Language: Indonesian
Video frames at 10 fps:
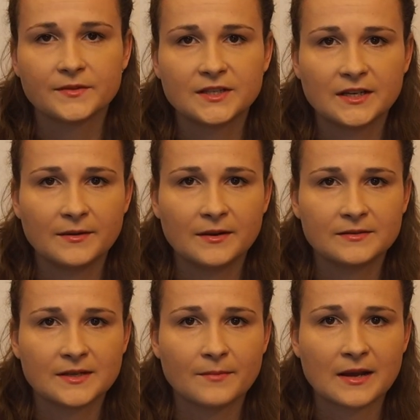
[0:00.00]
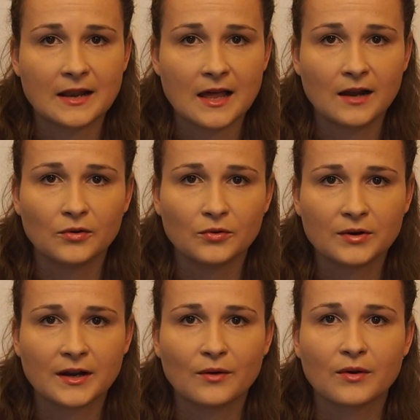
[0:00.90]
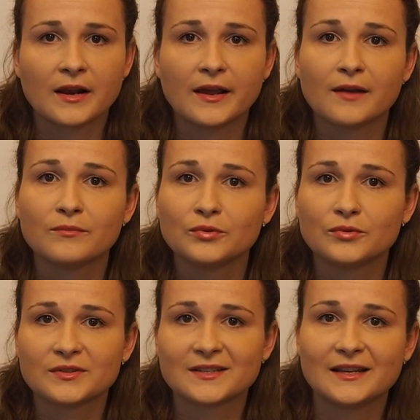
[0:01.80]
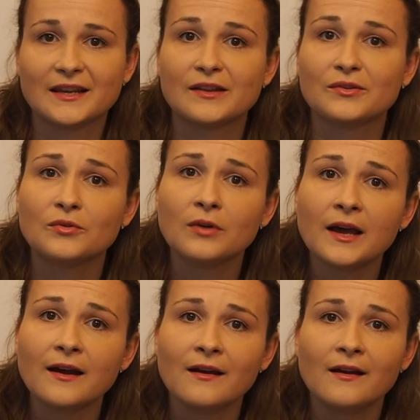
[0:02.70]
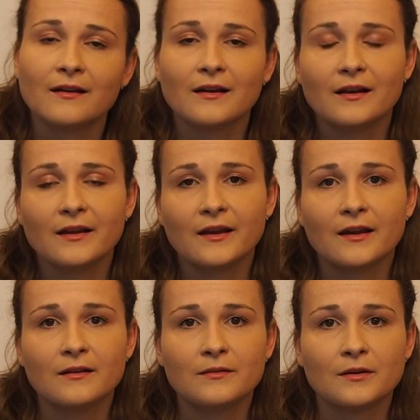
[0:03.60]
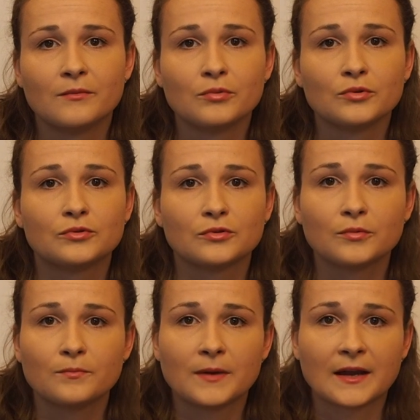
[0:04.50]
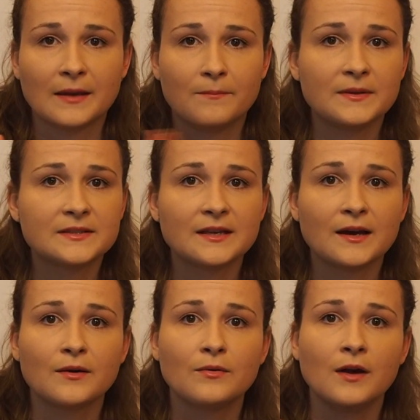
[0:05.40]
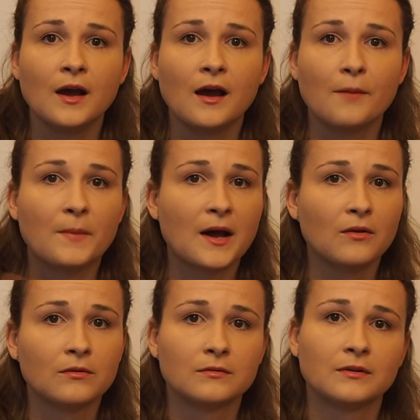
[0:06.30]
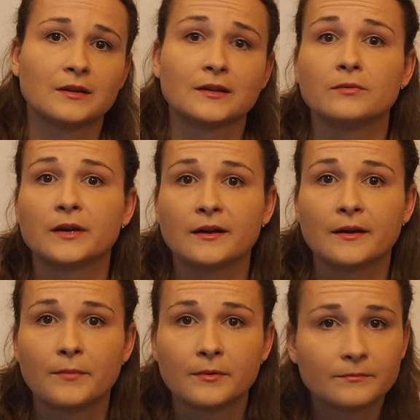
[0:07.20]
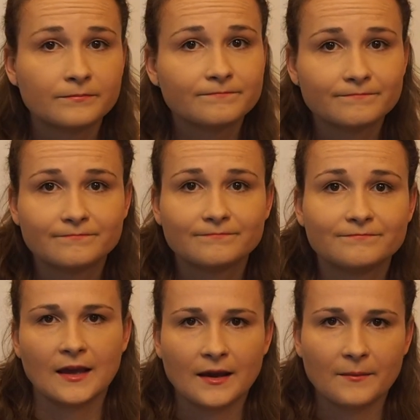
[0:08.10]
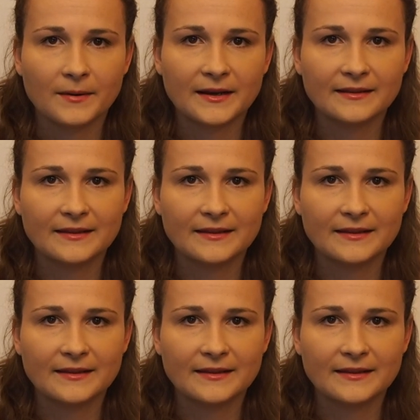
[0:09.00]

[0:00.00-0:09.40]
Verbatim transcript: Jadi zaman lalu kalau kalian butuh sedikit gula, kalian butuh pakai pisau, palu, atau geget. Pada